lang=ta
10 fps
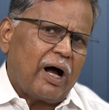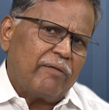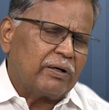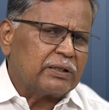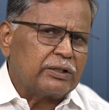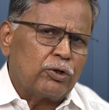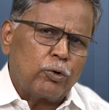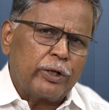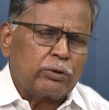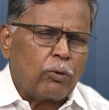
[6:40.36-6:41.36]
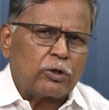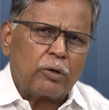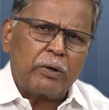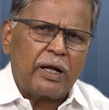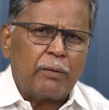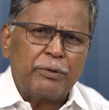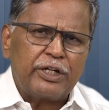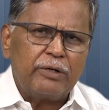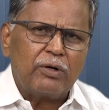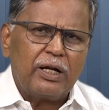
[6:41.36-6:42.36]
அவன் அந்த திருடனுடைய தோற்றம் எல்லாம் நமக்கு
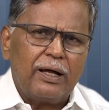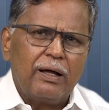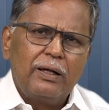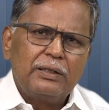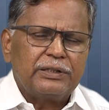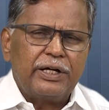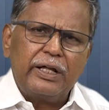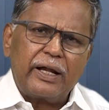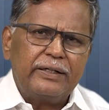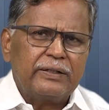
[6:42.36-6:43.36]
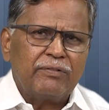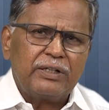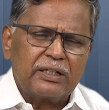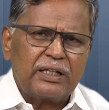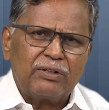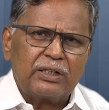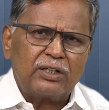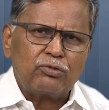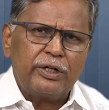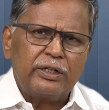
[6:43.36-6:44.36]
தெரியுமில்ல சரி ரைட்டு இவன் திருட தான்
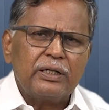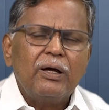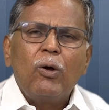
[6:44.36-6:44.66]
வந்திருக்கான்னு சொல்லிட்டு